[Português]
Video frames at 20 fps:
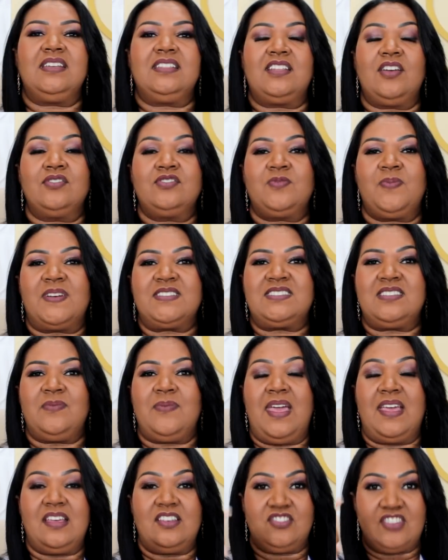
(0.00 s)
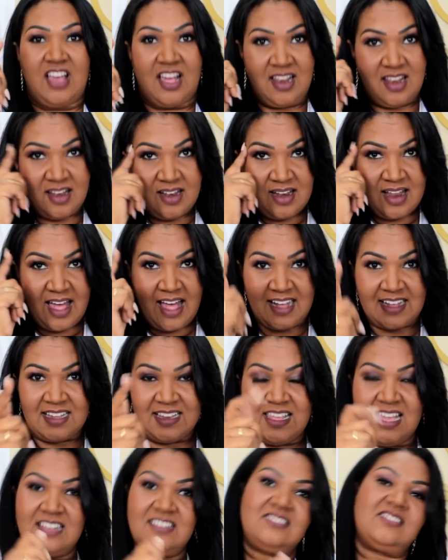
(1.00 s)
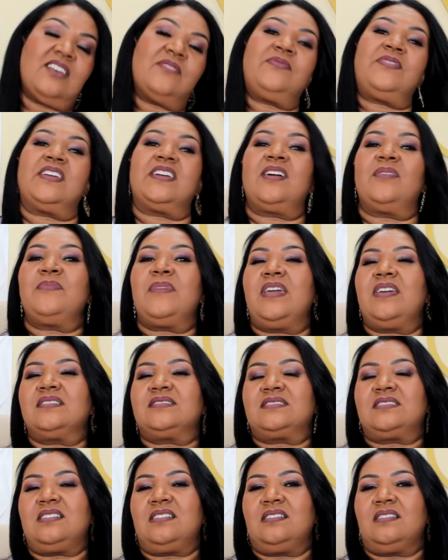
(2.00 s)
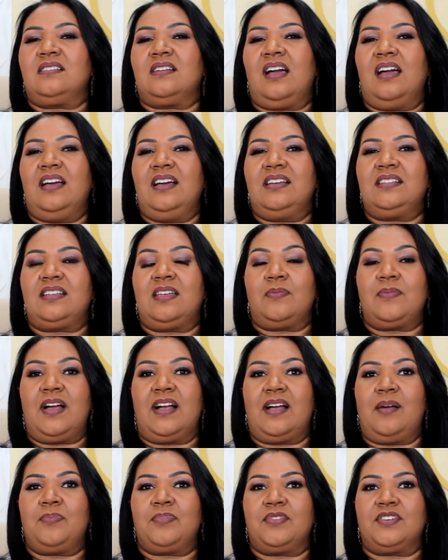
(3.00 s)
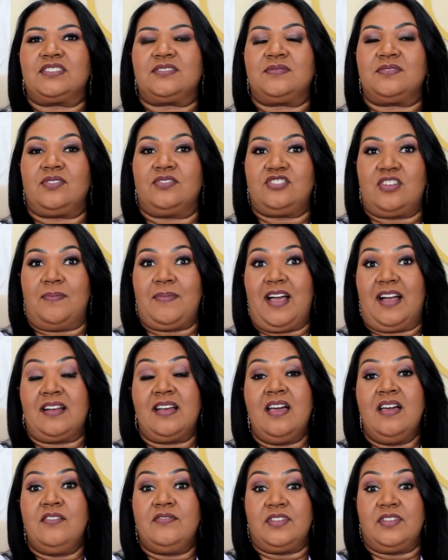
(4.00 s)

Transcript: Então, tipo assim, meio que já a cliente já fica meio assim, ai, ah, tem que marcar próximo, então já marca.